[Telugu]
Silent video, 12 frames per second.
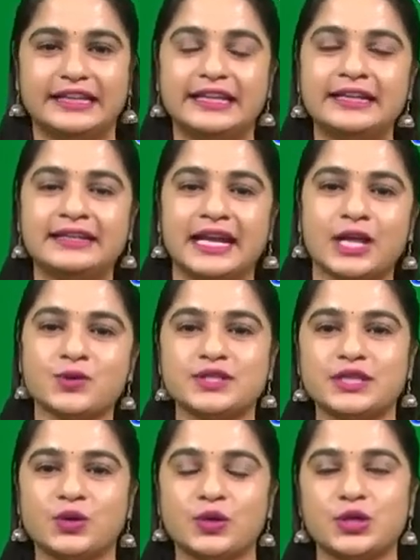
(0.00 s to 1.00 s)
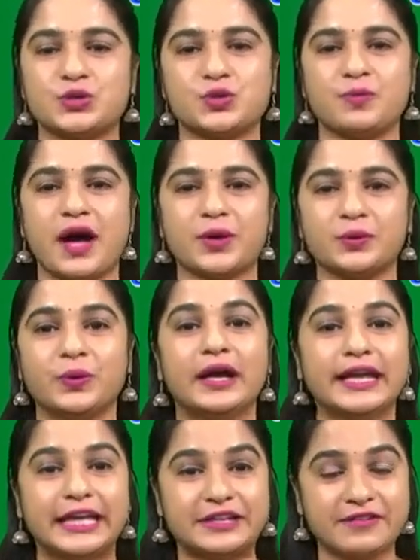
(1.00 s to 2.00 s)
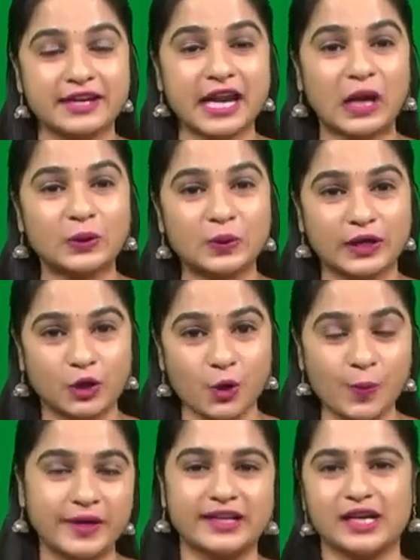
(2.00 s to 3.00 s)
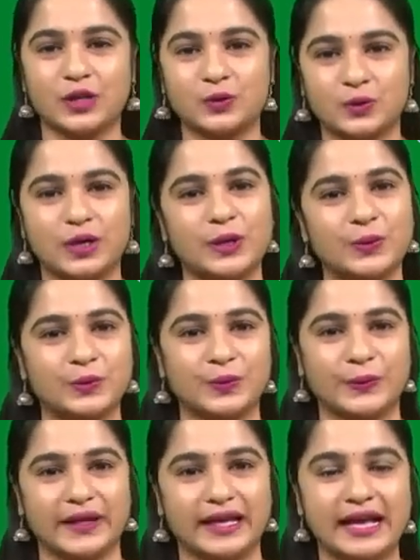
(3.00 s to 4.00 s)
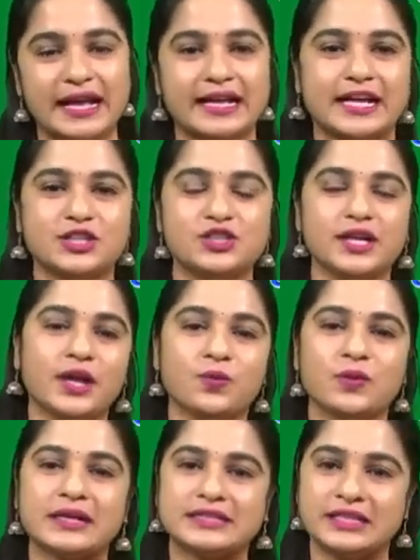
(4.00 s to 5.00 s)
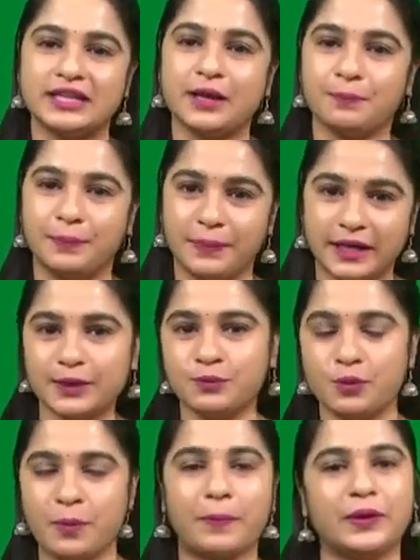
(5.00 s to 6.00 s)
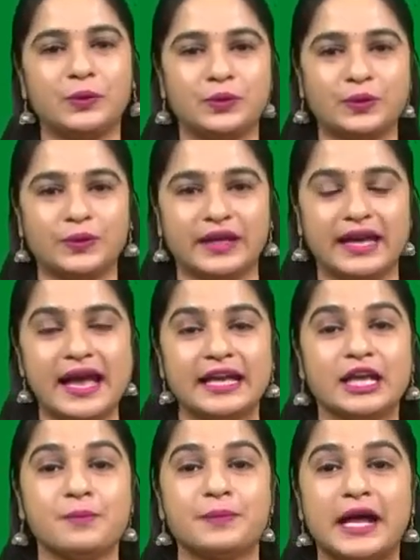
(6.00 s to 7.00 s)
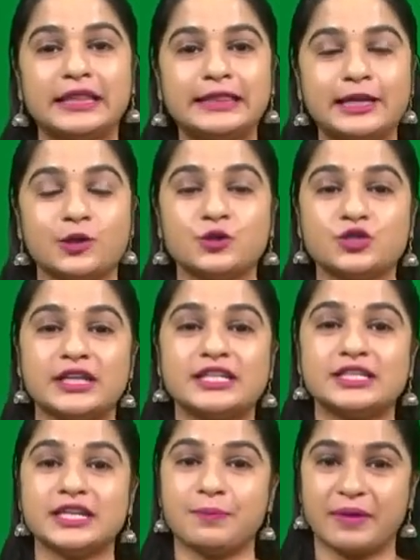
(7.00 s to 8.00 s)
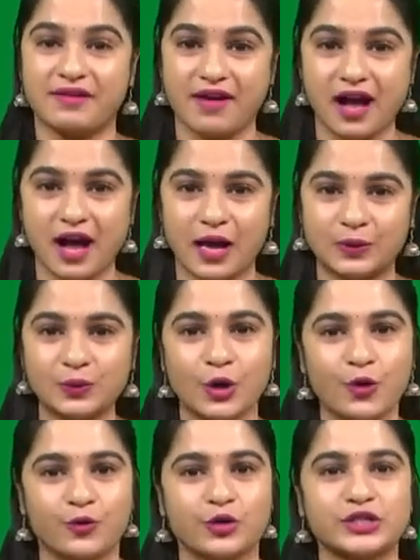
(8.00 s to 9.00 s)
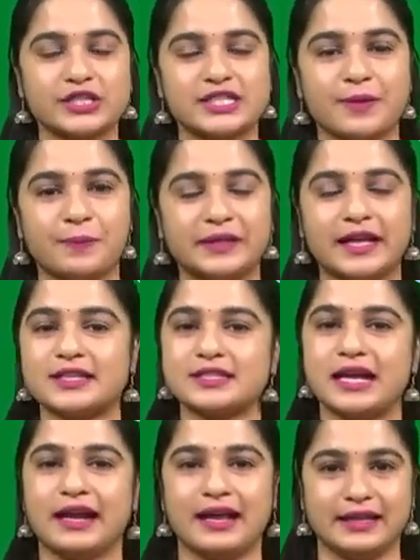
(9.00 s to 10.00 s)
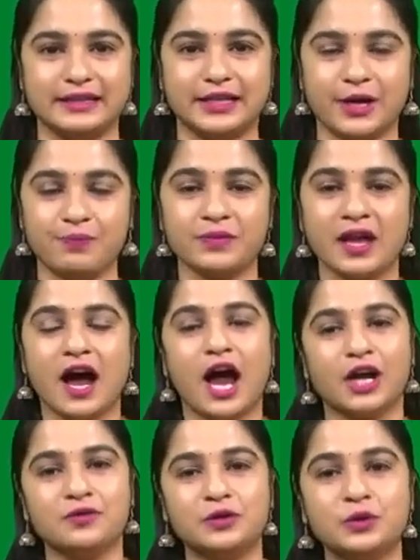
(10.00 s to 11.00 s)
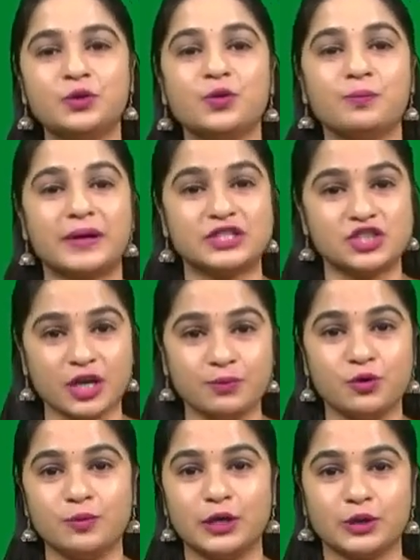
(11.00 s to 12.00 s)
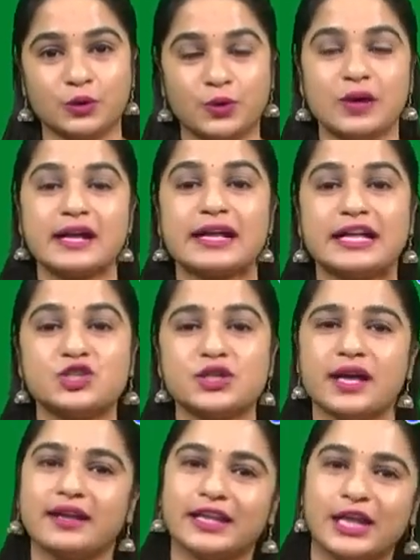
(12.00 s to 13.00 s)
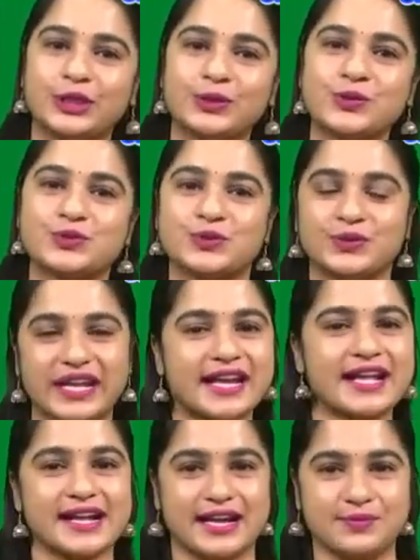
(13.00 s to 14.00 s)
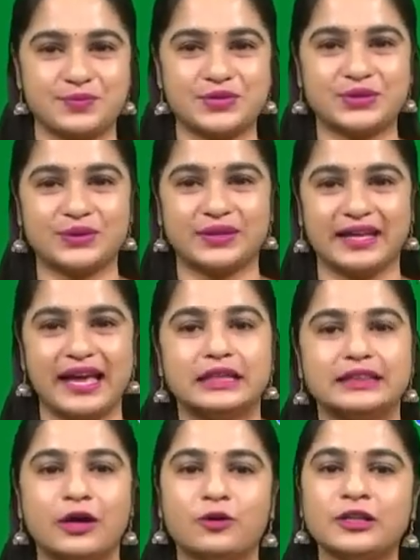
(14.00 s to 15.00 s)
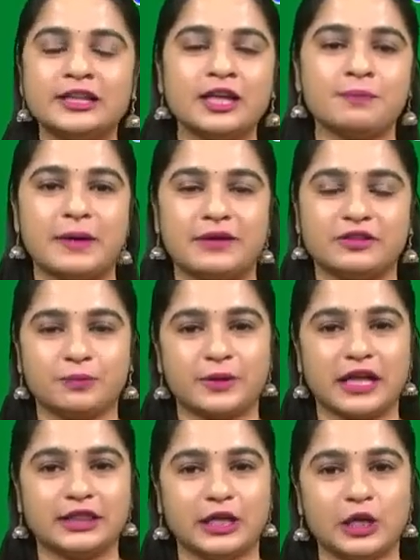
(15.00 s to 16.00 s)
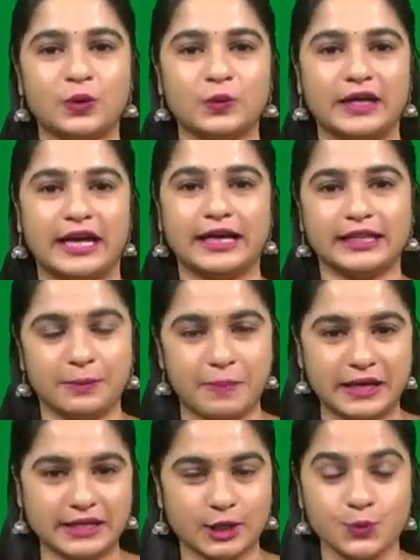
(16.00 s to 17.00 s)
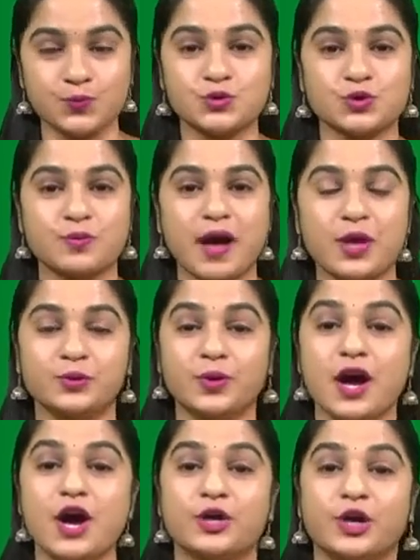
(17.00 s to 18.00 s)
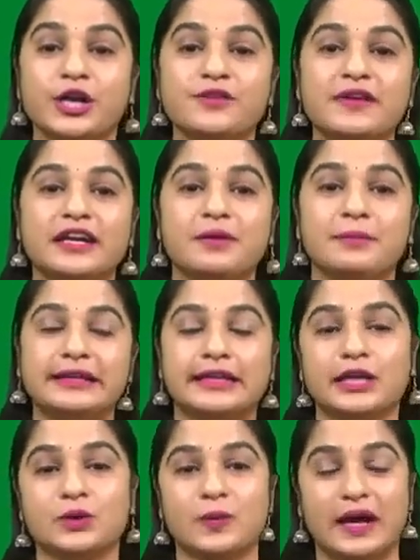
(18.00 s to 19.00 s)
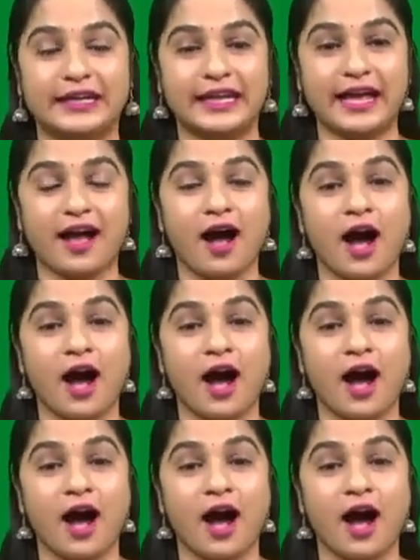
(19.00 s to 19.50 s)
ఇది డల్హౌసీ నుండి సుమారు ఇరవై నాలుగు కిలోమీటర్ల దూరంలో ఉంటుంది ఖజియార్ ఒక చిన్న పీఠభూమిపై ఉంటుంది ఈ ప్రాంతంలో చిన్న చిన్న ప్రవాహాలు వృక్ష సంపద చాలా అధికం అడవులు పచ్చిక భూములతో ఖజియార్ ఎంతో సుందరంగా కనిపిస్తుంది దౌలధర్ పర్వత ప్రాంతంలో ఉన్న ఈ పట్టణం సుమారు రెండు వేల మీటర్లు అంటే